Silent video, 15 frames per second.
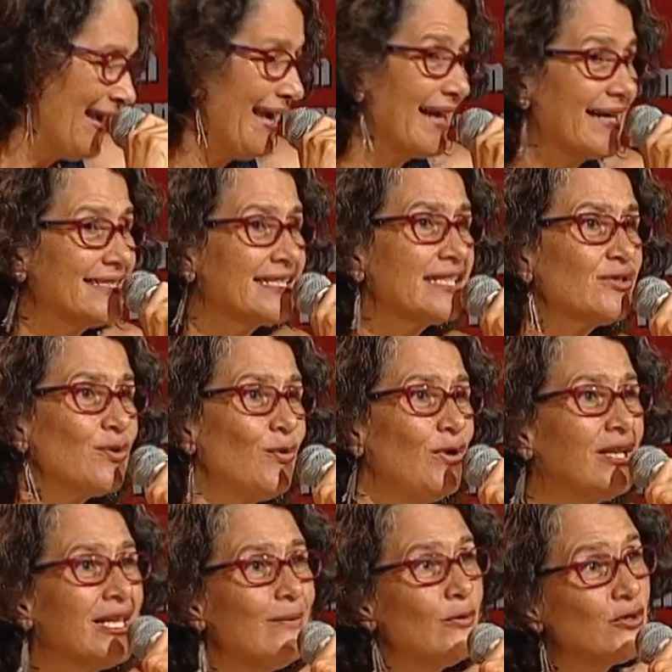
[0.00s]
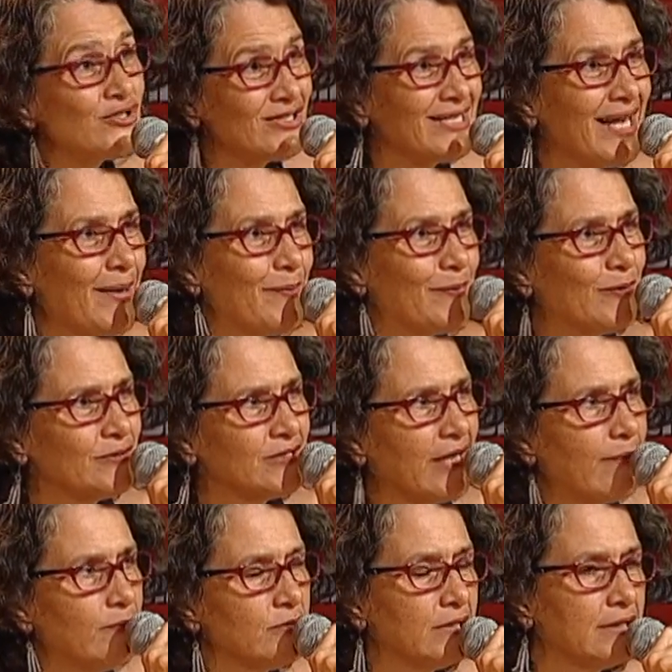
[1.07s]
En estos últimos tiempos,
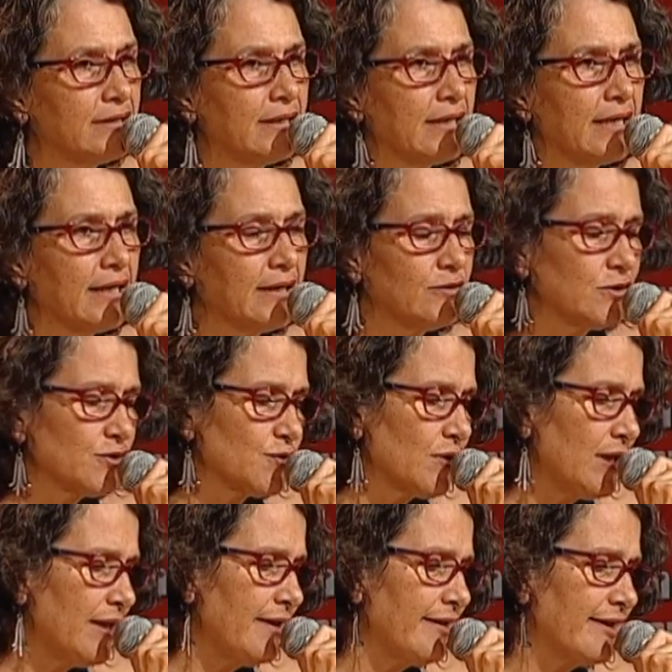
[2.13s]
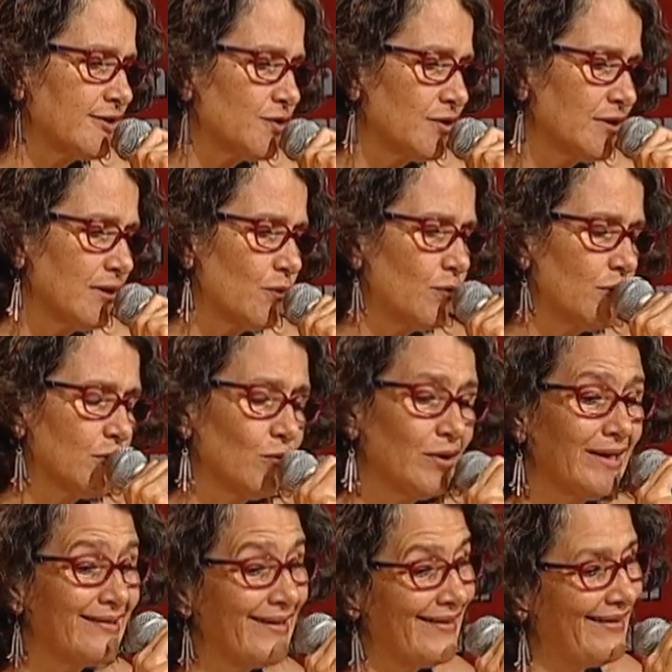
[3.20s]
digamos, desde que yo estoy en la dirección de cultura
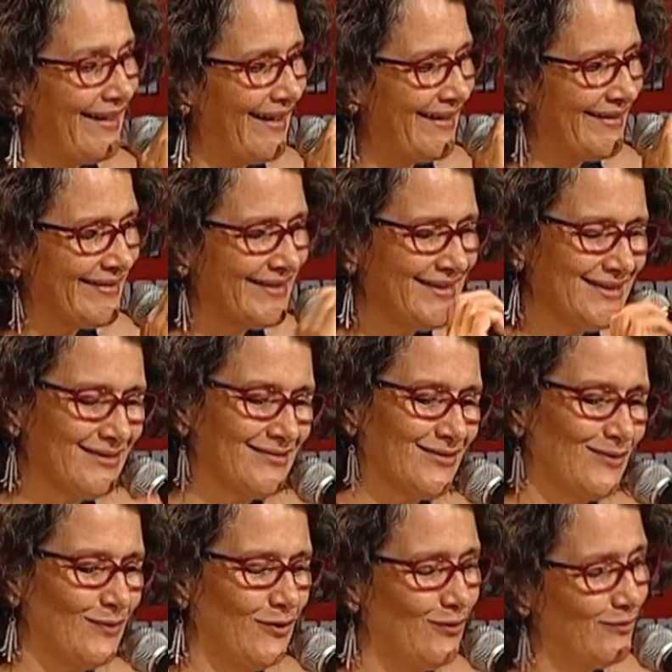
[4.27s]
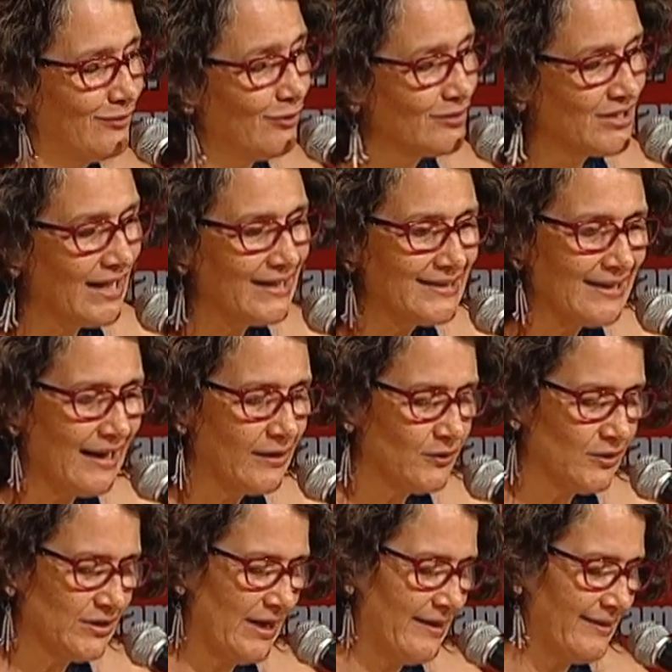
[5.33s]
y desde antes, como unos seis
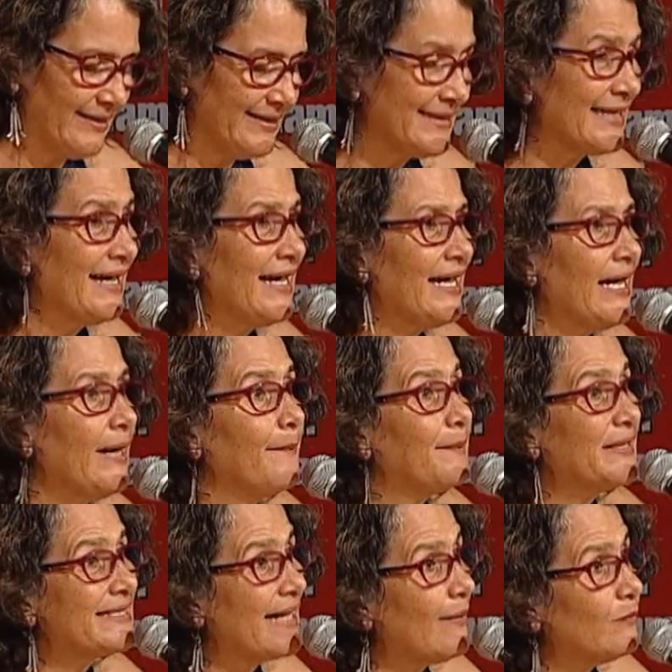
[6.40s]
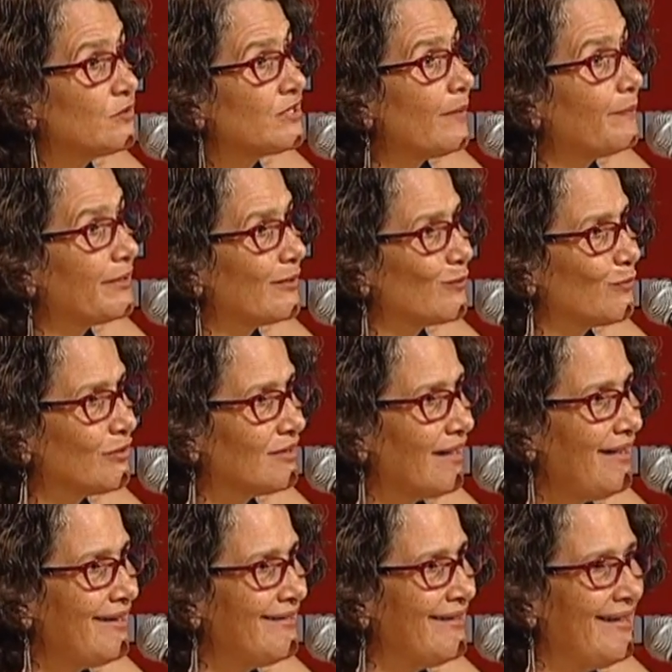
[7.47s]
años antes, empezamos a
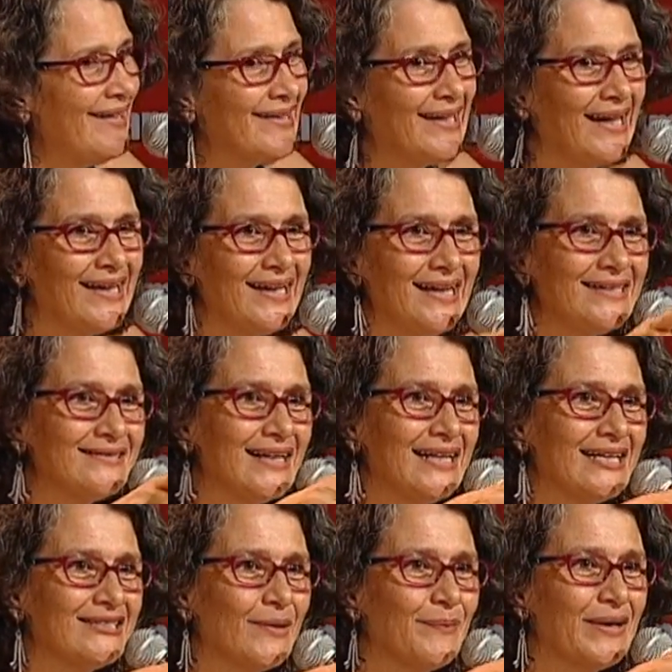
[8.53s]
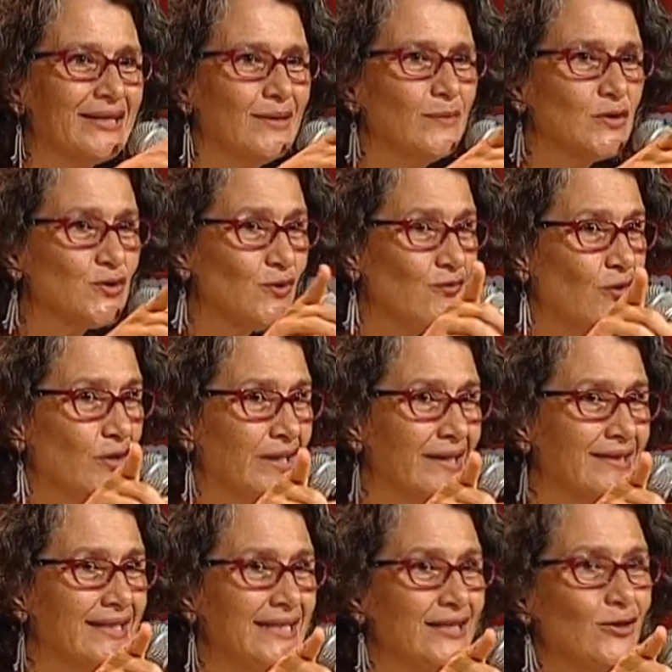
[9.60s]
preguntar y ahí les repartimos un
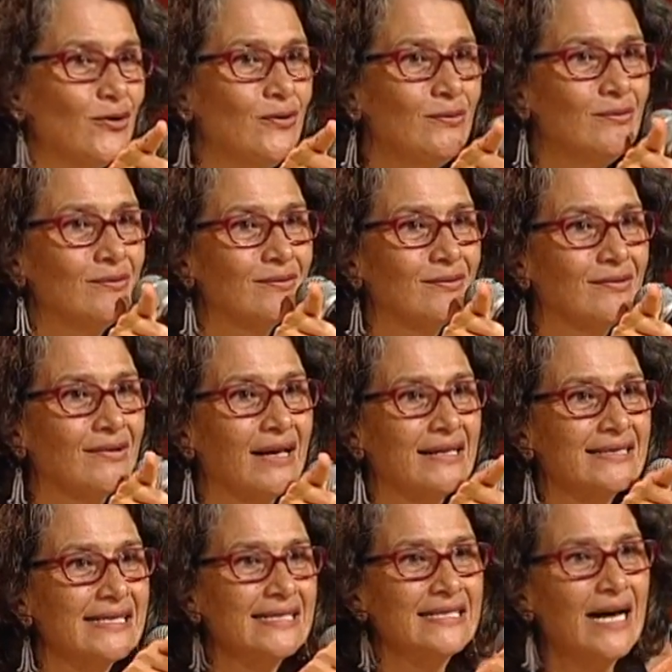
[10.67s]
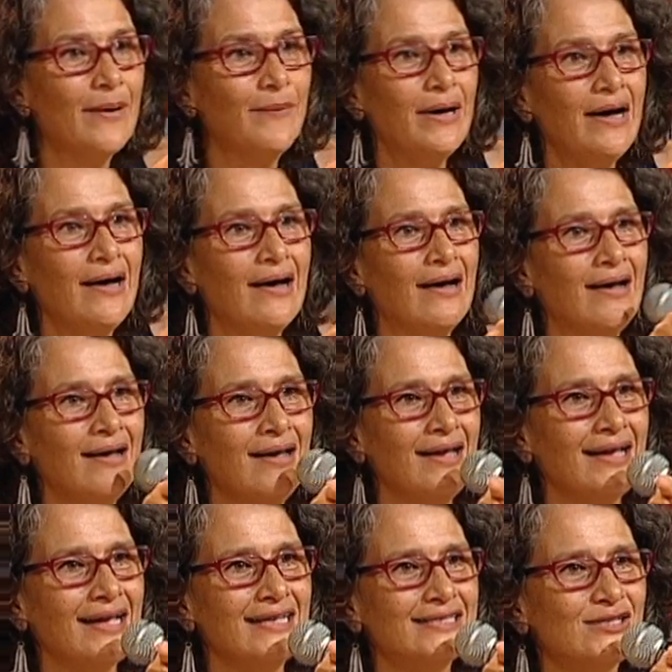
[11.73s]
folletito que se llama
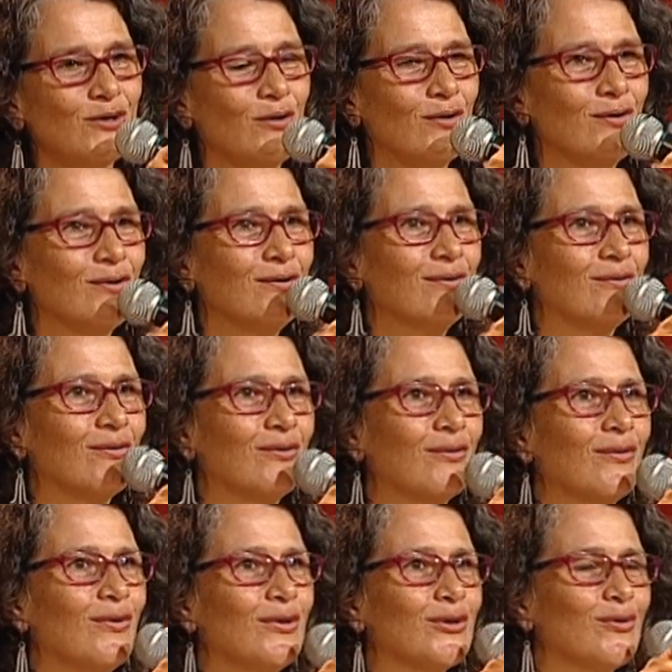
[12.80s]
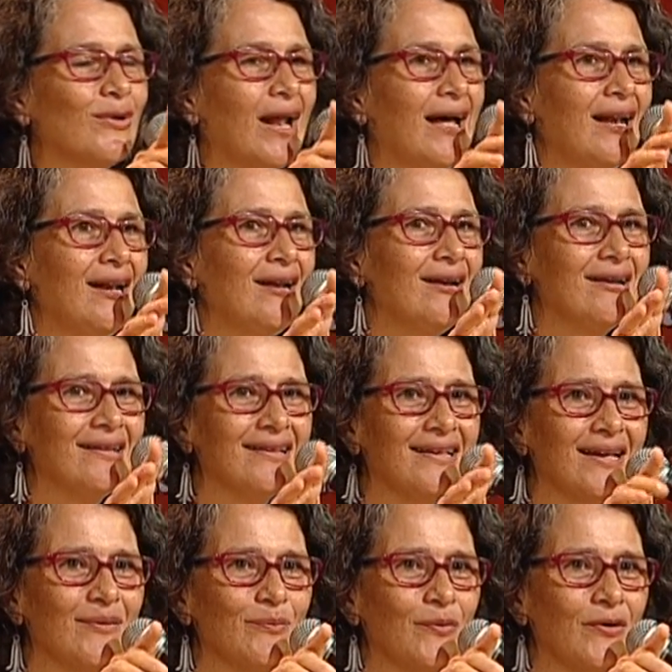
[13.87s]
gestión cultural y
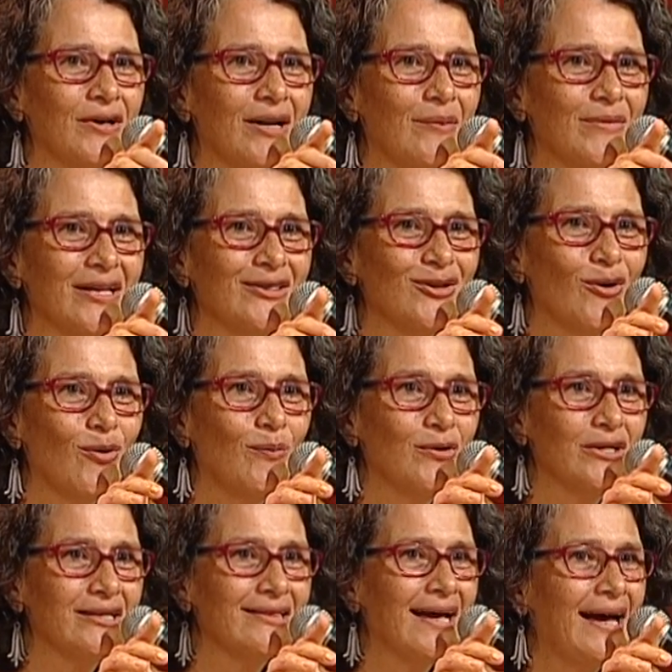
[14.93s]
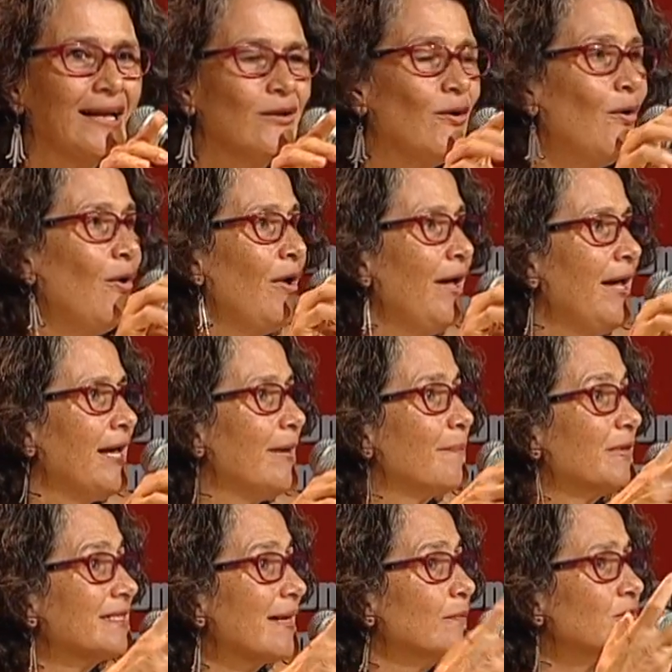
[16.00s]
empoderamiento comunitario,
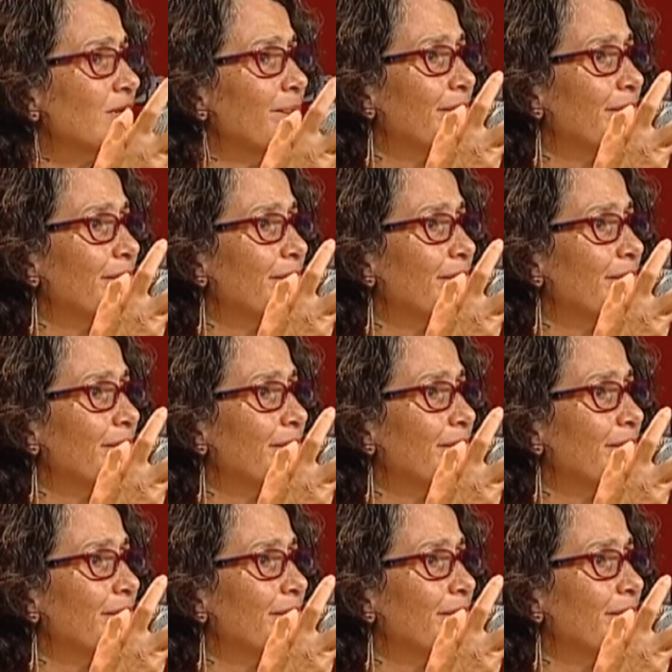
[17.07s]
empezamos a